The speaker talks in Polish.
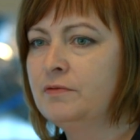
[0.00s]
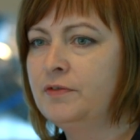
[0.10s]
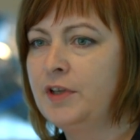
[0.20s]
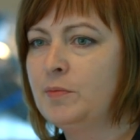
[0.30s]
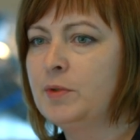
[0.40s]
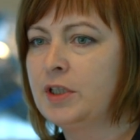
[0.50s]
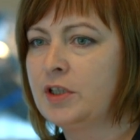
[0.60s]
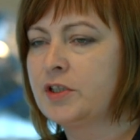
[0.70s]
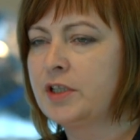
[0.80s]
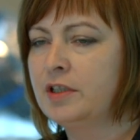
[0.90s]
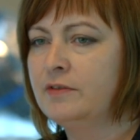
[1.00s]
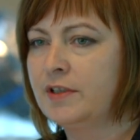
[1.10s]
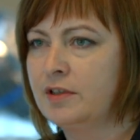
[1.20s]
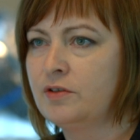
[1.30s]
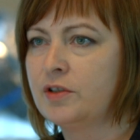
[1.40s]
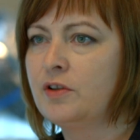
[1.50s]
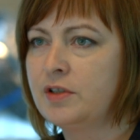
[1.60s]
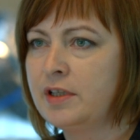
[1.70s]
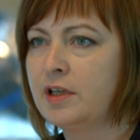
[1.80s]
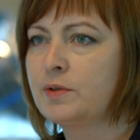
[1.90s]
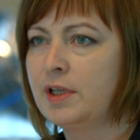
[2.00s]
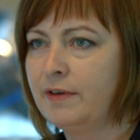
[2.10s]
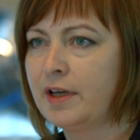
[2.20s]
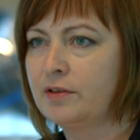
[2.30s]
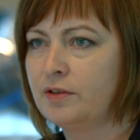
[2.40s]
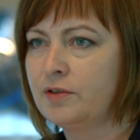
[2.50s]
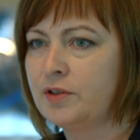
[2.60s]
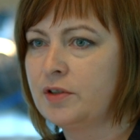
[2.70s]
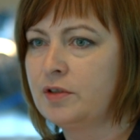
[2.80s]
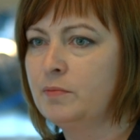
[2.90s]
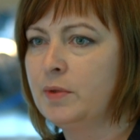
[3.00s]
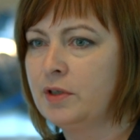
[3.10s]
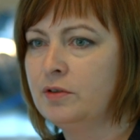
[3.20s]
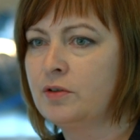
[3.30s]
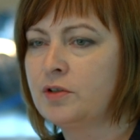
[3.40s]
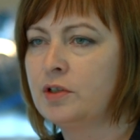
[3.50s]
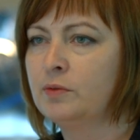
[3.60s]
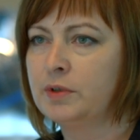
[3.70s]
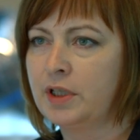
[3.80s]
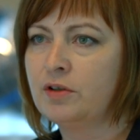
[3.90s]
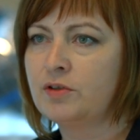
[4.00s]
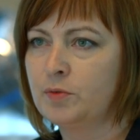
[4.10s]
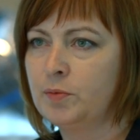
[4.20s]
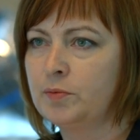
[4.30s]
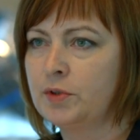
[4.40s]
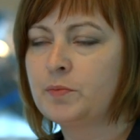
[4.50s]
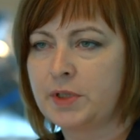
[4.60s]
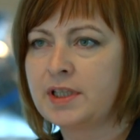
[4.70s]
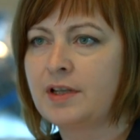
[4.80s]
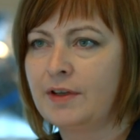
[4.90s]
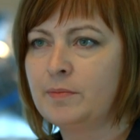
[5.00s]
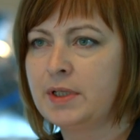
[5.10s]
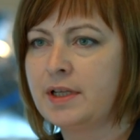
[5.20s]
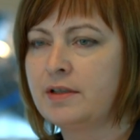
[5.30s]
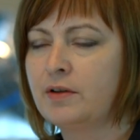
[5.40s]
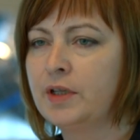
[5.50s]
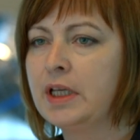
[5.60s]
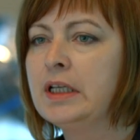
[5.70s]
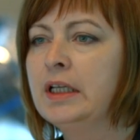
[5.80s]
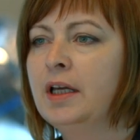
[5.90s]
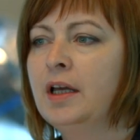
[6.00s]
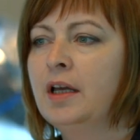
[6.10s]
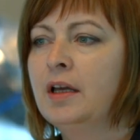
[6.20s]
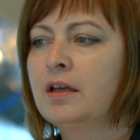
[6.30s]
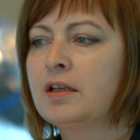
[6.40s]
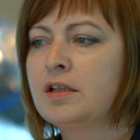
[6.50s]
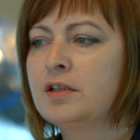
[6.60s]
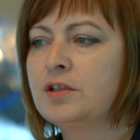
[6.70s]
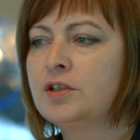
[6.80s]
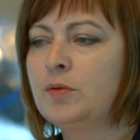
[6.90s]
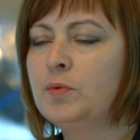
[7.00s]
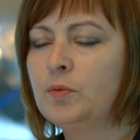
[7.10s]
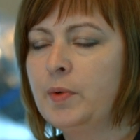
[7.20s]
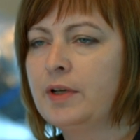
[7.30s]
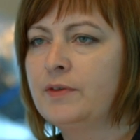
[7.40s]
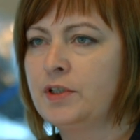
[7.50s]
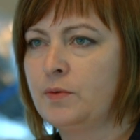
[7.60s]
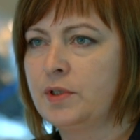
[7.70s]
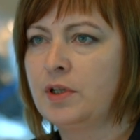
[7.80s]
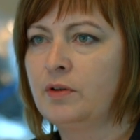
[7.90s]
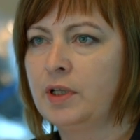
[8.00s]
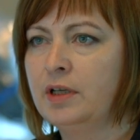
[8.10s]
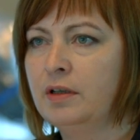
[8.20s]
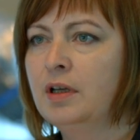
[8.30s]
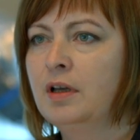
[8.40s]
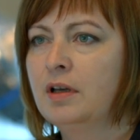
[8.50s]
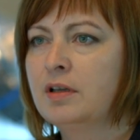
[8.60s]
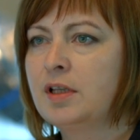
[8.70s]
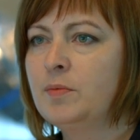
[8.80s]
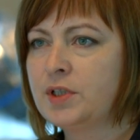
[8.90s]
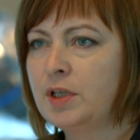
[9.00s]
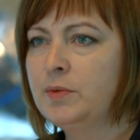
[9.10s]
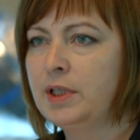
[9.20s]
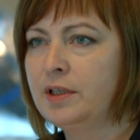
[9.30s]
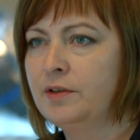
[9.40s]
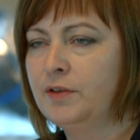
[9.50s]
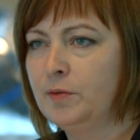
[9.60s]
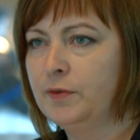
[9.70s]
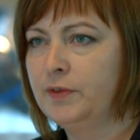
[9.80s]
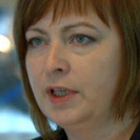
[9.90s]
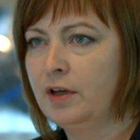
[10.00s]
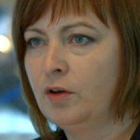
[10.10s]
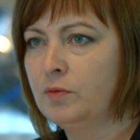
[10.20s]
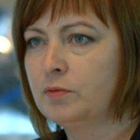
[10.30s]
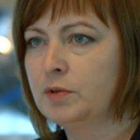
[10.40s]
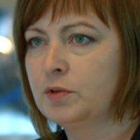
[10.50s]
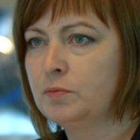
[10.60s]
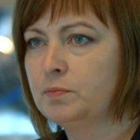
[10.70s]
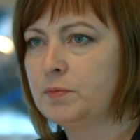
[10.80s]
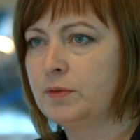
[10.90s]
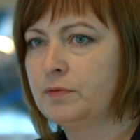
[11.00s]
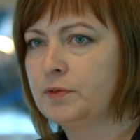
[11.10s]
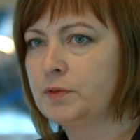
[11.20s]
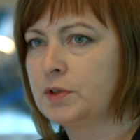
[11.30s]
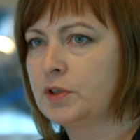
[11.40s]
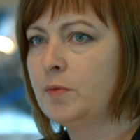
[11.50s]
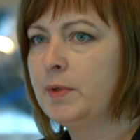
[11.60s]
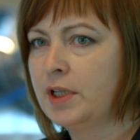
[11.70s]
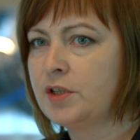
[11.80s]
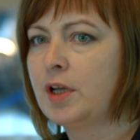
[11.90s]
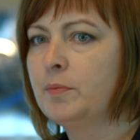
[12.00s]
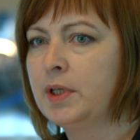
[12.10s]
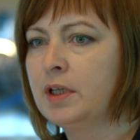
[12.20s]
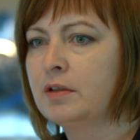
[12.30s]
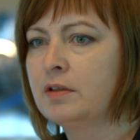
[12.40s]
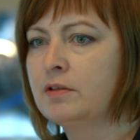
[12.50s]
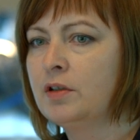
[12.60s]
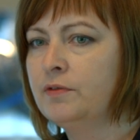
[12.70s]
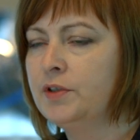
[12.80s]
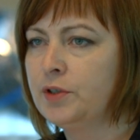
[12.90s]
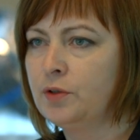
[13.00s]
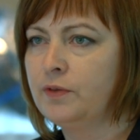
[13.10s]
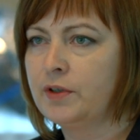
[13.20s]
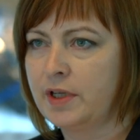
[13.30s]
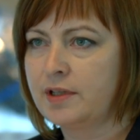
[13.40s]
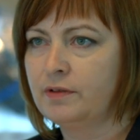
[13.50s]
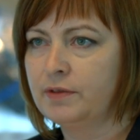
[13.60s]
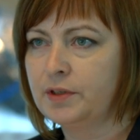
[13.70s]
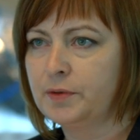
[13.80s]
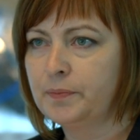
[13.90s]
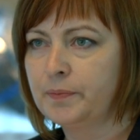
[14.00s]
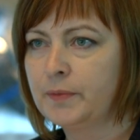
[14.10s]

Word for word: Wiemy też, że inwestorzy doceniają zawartość merytoryczną tego, co, przedstawiamy na stronie. Żeby ubarwić tą stronę, zamieszczamy na niej filmy wideo z komentarzami do wyników okresowych.